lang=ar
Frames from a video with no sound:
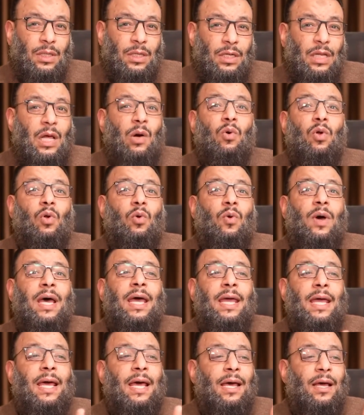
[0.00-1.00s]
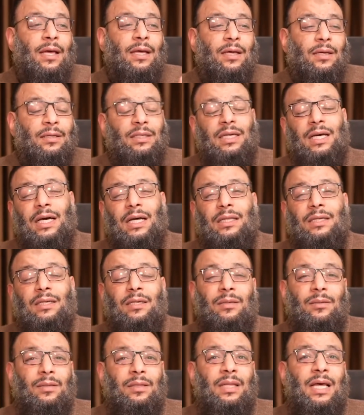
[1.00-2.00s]
لو الرواية
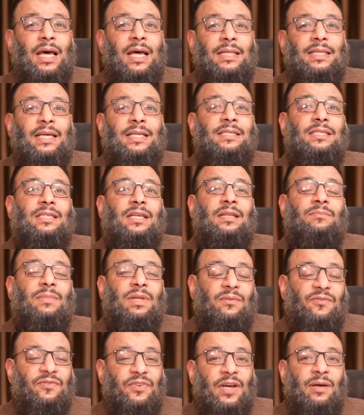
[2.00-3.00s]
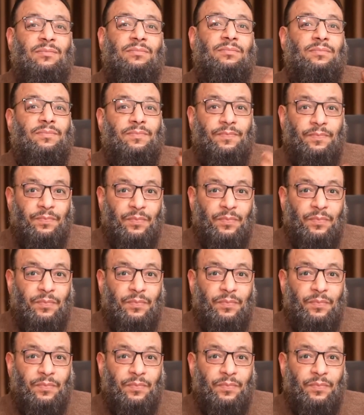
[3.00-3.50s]
يعني لا تنزل من فم